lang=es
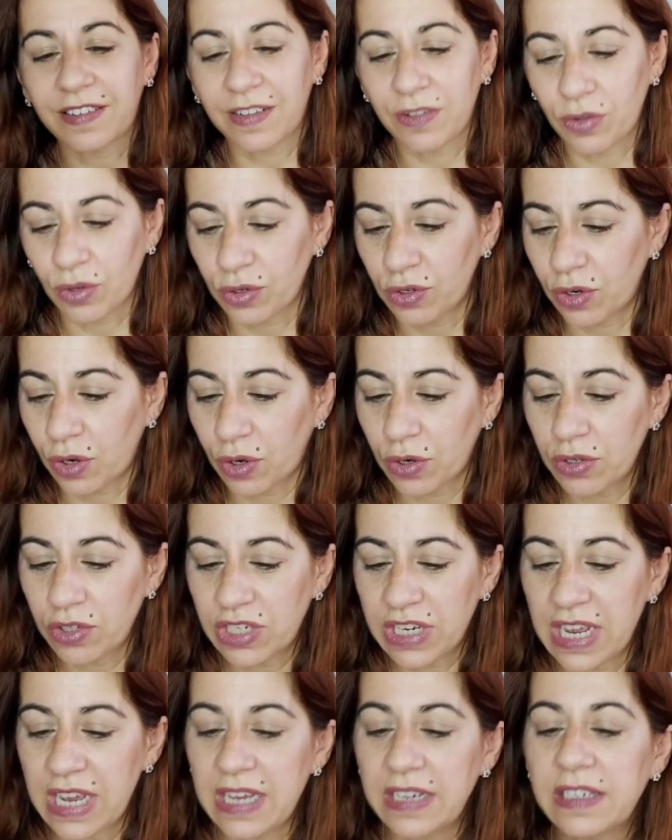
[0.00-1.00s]
veis Es en
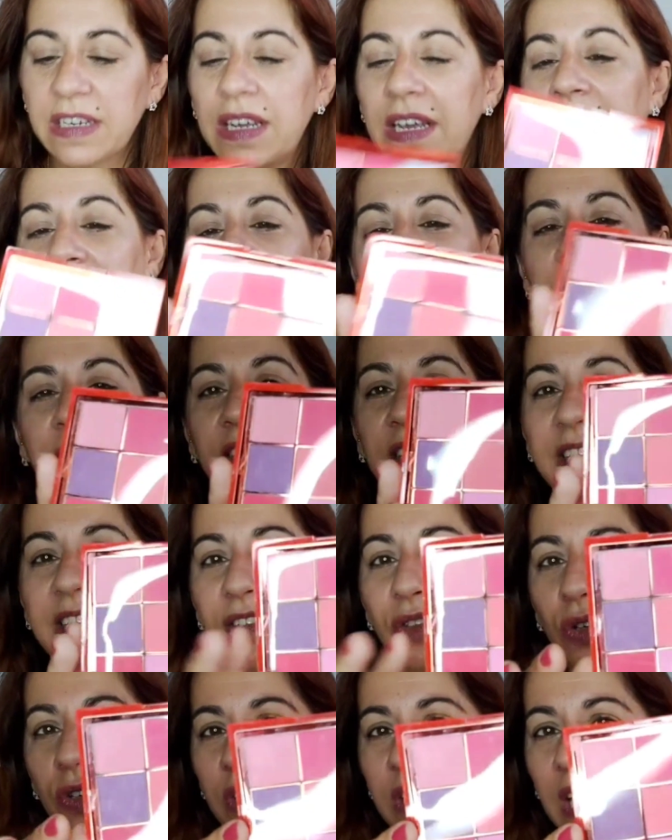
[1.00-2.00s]
tonos rosas.
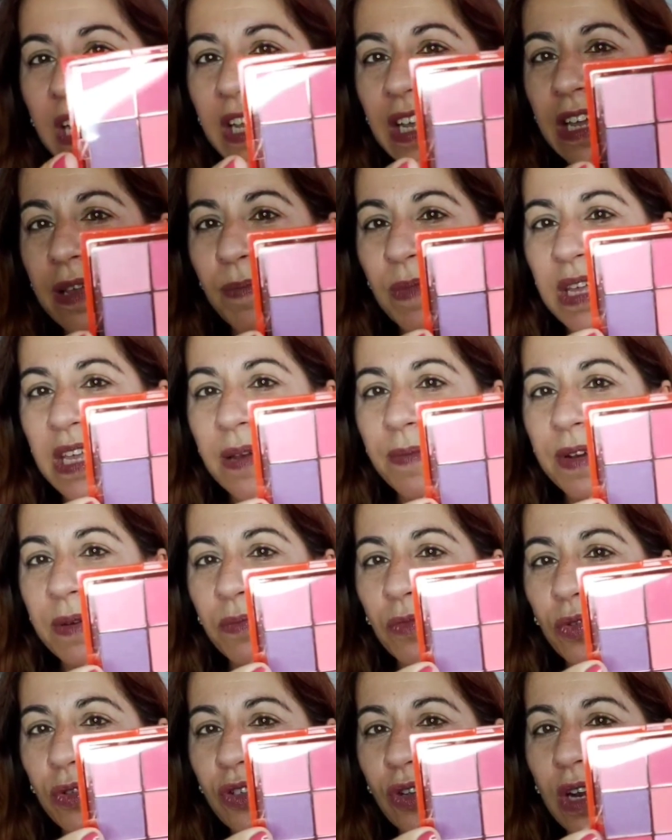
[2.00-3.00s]
Estas dos de aquí
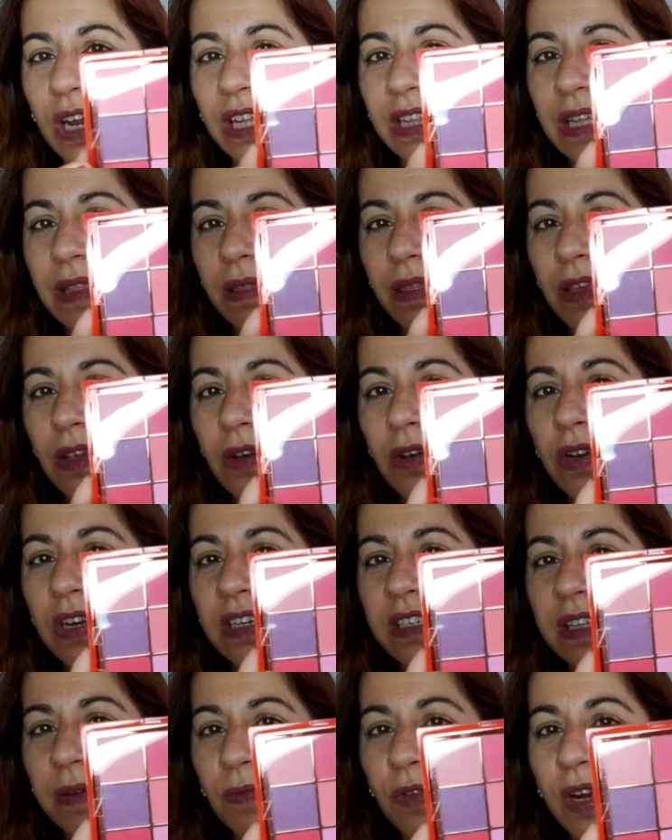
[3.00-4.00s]
me llaman mucho la
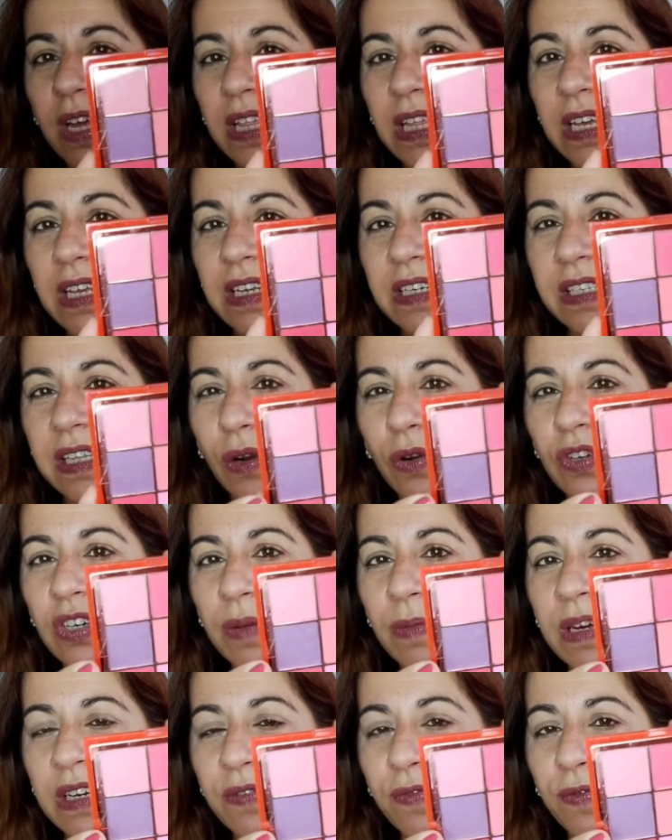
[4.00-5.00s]
atención, esta morada y
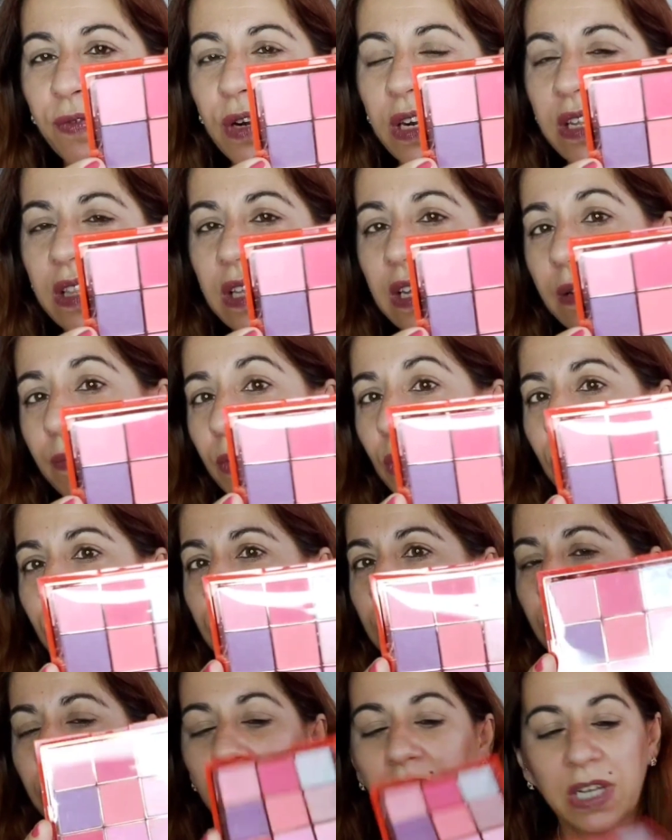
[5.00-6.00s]
esta rosa más
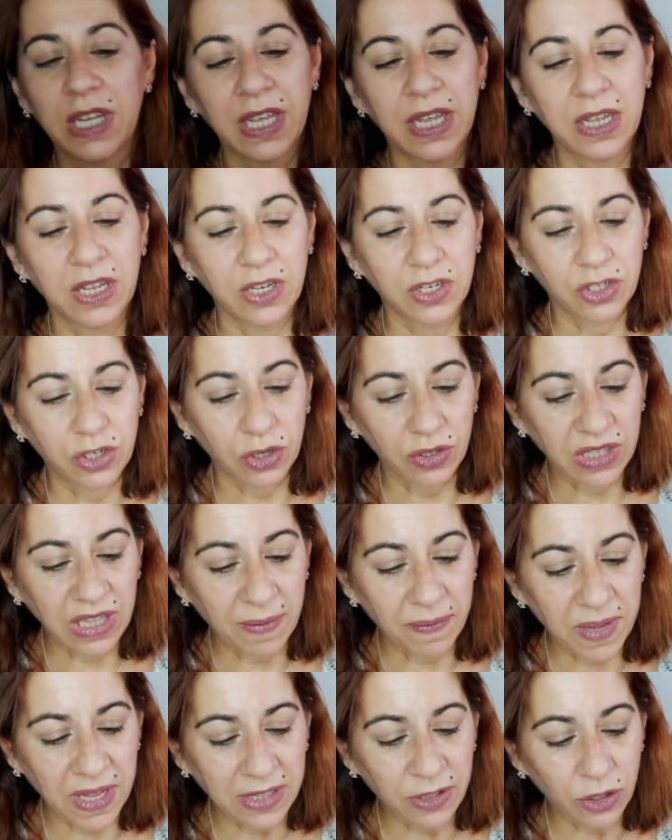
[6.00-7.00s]
fuerte, pero bueno,
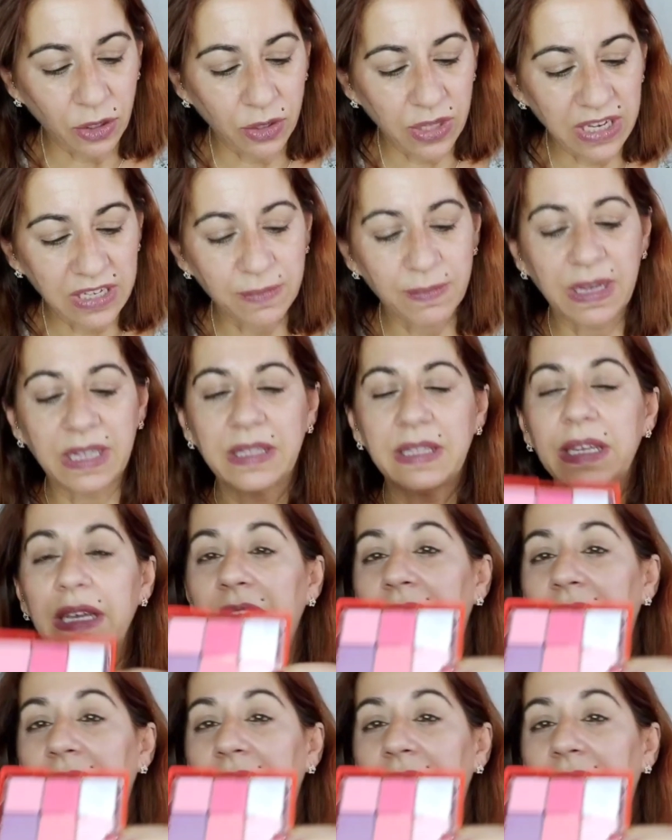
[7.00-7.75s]
son también todas